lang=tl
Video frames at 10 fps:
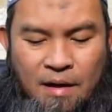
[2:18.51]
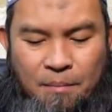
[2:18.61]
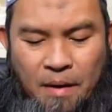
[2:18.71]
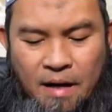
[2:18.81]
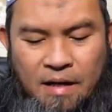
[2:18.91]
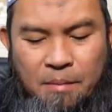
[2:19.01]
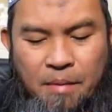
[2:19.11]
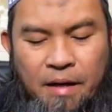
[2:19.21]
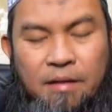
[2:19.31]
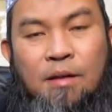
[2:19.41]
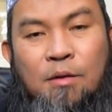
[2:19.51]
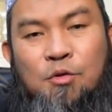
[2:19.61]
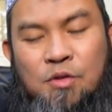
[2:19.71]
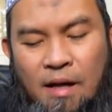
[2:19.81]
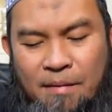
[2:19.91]
ang panganim ay
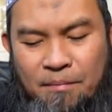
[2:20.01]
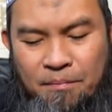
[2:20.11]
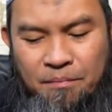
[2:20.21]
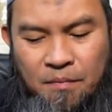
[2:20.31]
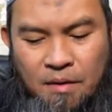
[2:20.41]
Darussalam,